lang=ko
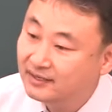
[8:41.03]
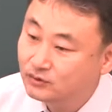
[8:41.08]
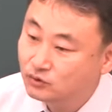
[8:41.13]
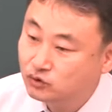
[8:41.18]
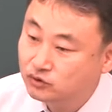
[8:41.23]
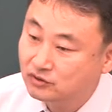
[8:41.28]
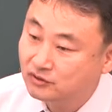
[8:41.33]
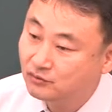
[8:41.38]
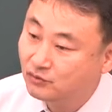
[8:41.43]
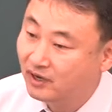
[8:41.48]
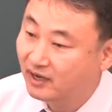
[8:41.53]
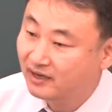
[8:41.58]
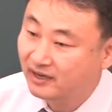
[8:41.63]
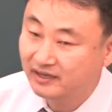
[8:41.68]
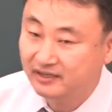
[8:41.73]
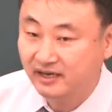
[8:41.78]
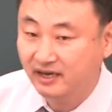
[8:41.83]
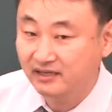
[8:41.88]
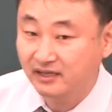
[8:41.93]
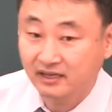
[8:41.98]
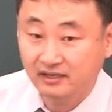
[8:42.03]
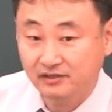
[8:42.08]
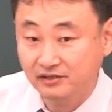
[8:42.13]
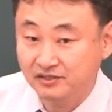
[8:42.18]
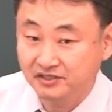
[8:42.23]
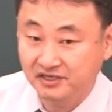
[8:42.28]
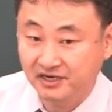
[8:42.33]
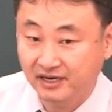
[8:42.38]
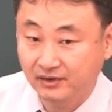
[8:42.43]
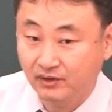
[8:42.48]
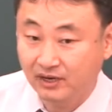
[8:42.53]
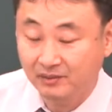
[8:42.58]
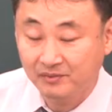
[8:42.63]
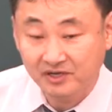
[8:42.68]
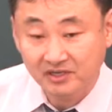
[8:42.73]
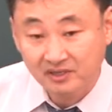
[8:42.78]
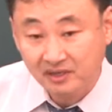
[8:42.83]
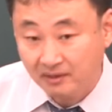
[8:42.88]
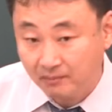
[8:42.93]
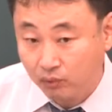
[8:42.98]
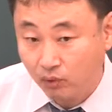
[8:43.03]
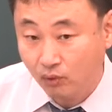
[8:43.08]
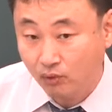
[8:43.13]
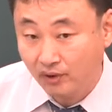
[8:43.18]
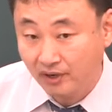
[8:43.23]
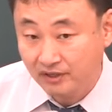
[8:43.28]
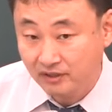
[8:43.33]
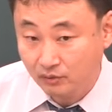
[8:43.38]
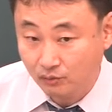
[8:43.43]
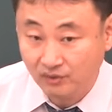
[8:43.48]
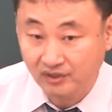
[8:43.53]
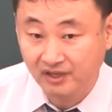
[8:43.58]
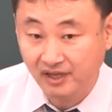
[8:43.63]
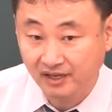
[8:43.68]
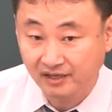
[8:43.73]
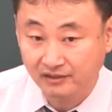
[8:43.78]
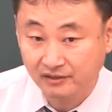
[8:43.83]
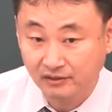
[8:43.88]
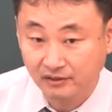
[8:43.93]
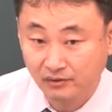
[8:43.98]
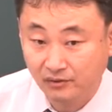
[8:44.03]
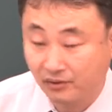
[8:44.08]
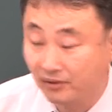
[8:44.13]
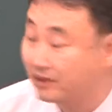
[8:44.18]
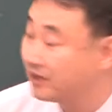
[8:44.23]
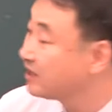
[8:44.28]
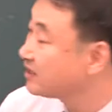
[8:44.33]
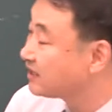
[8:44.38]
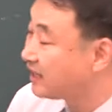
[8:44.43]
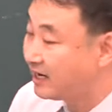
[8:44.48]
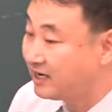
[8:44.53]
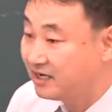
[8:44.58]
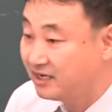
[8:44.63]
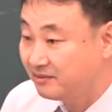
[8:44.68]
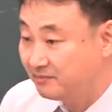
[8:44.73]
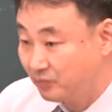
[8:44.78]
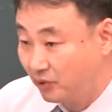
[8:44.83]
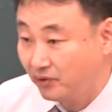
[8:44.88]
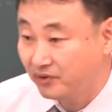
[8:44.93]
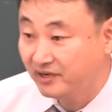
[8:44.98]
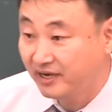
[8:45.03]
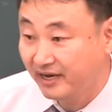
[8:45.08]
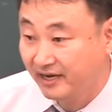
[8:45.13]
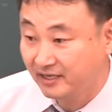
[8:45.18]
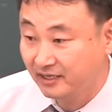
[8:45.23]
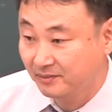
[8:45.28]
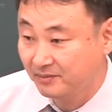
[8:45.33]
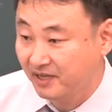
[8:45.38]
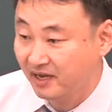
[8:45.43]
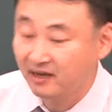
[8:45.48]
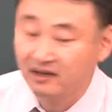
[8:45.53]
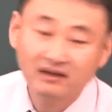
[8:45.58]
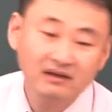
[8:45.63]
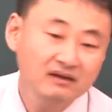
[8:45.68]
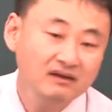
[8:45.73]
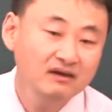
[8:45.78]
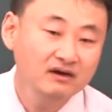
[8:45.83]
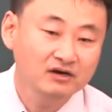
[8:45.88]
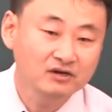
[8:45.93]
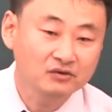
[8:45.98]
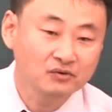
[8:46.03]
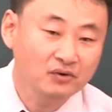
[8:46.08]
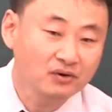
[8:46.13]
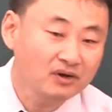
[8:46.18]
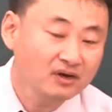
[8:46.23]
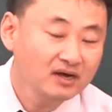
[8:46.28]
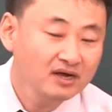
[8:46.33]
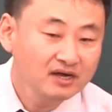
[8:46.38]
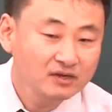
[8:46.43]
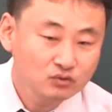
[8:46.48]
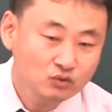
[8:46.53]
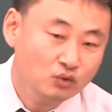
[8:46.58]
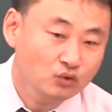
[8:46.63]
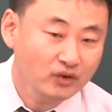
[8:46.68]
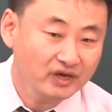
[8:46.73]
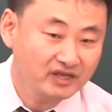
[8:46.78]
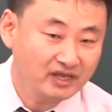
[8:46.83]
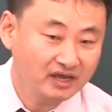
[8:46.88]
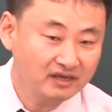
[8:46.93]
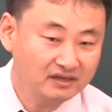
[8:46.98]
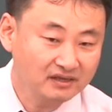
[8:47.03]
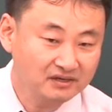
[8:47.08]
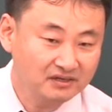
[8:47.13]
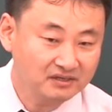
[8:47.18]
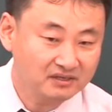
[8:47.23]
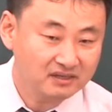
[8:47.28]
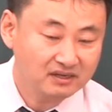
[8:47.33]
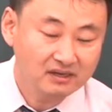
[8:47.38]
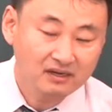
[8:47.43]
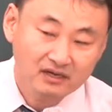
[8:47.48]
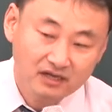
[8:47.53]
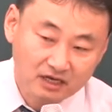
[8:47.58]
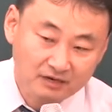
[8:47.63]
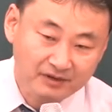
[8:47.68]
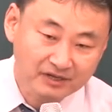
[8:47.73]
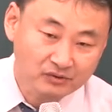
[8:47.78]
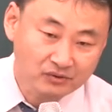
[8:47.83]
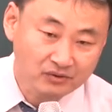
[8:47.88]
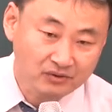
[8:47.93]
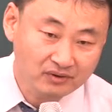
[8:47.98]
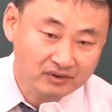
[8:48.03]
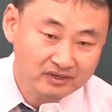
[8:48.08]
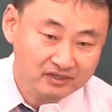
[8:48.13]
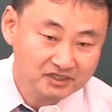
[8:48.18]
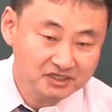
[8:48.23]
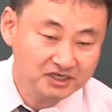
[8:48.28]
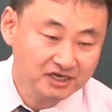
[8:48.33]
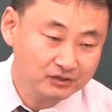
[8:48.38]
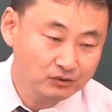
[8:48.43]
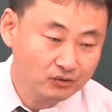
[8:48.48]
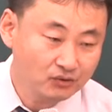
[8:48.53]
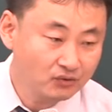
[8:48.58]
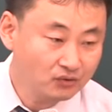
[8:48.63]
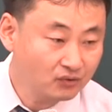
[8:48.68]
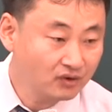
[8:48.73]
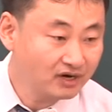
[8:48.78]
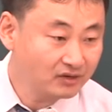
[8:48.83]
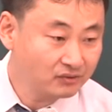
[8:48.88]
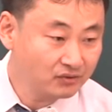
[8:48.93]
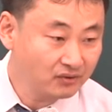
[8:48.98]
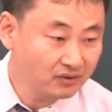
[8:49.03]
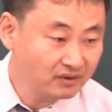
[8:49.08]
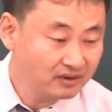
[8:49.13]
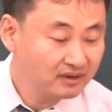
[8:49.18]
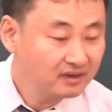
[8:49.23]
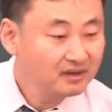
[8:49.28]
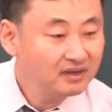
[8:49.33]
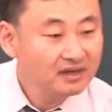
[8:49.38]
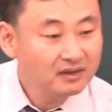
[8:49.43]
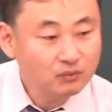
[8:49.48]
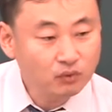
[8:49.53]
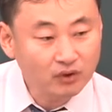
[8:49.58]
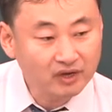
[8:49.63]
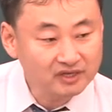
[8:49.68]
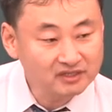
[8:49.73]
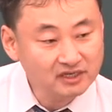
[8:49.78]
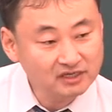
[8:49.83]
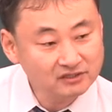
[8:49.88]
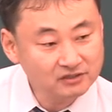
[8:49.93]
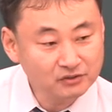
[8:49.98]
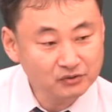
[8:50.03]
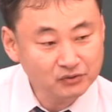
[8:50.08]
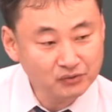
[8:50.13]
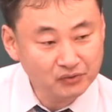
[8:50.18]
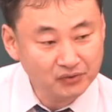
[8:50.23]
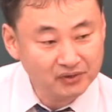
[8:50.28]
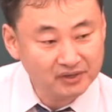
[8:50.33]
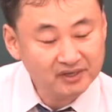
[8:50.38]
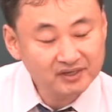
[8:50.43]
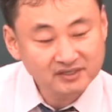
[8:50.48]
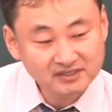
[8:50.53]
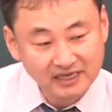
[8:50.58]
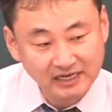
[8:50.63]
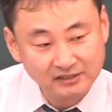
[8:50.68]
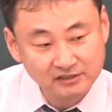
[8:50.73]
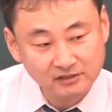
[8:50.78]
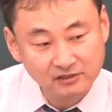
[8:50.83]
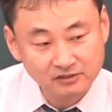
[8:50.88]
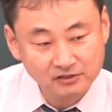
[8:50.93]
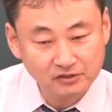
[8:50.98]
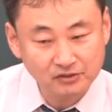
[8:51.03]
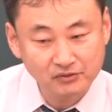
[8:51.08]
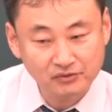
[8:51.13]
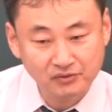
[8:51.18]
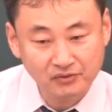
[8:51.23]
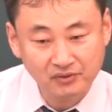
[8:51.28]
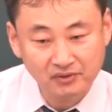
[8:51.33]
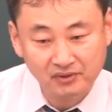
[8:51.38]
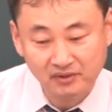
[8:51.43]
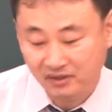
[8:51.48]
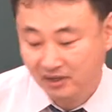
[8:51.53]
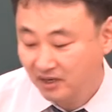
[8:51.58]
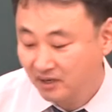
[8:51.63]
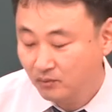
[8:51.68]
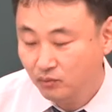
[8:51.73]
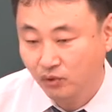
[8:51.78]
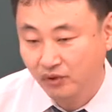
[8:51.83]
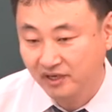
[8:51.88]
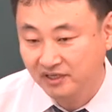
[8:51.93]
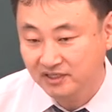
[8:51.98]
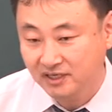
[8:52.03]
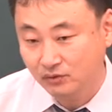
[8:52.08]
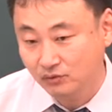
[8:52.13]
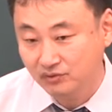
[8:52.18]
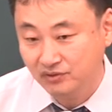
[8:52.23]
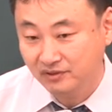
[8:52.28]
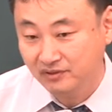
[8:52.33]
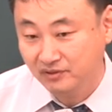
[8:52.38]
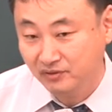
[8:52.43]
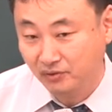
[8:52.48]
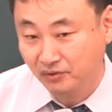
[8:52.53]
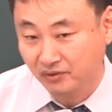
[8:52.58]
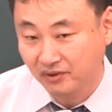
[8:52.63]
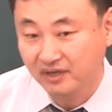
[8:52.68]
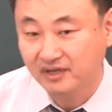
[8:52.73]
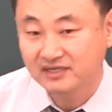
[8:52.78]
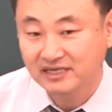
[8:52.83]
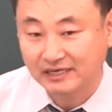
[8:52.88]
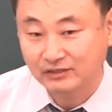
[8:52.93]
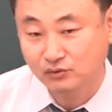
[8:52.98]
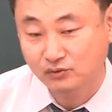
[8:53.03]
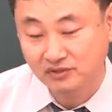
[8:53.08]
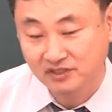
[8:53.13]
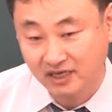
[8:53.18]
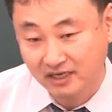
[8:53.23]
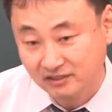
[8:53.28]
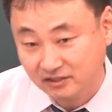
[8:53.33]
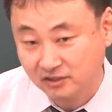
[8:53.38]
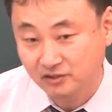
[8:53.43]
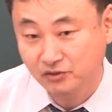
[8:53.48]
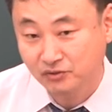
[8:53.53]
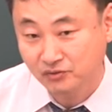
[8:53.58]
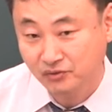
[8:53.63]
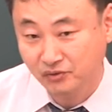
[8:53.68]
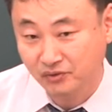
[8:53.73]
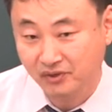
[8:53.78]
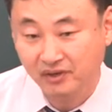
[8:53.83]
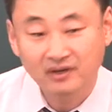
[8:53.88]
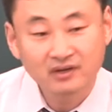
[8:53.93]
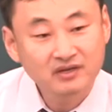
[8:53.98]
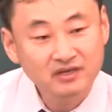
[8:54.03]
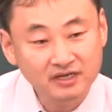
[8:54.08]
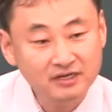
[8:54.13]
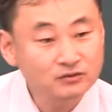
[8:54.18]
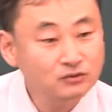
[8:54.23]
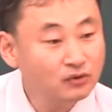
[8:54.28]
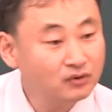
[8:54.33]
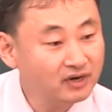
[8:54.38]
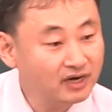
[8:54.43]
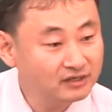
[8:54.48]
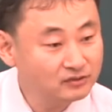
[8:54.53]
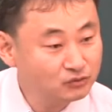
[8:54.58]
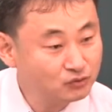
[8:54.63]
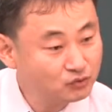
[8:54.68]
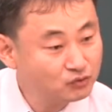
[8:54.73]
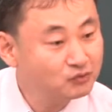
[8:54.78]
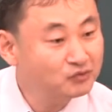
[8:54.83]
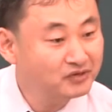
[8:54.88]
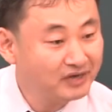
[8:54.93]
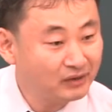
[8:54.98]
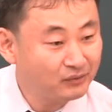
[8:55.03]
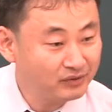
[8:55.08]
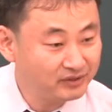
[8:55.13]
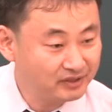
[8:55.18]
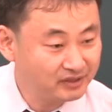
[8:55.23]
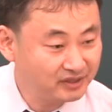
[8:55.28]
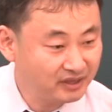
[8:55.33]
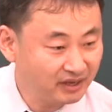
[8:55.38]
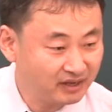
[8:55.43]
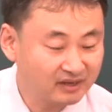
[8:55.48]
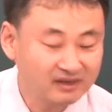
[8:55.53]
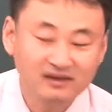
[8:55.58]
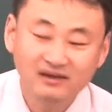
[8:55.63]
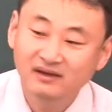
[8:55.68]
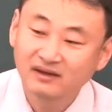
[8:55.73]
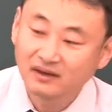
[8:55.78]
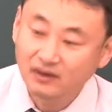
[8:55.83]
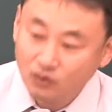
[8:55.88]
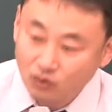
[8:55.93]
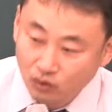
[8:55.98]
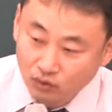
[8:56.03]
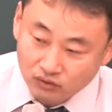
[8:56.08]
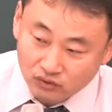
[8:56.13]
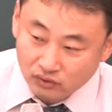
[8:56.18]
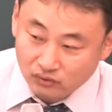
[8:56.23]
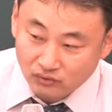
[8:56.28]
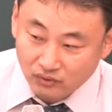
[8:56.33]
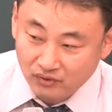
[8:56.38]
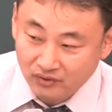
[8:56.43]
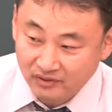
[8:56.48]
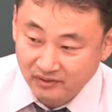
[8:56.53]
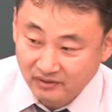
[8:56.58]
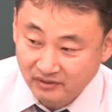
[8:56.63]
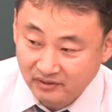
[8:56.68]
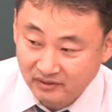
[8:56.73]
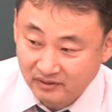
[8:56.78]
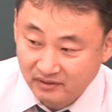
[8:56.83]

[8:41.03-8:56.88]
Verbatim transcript: 죽음과 관계된 것이라고 하면 보건 위생시설로 달리 표현하게 됩니다. 그리고 도로에 대해서는 일반으로 지하도로, 고가도로, 보행자 전용도로, 자전거 전용도로, 보행자 우선도로, 자동차 전용도로 일곱 가지로 구분하고 있는데 고속도로는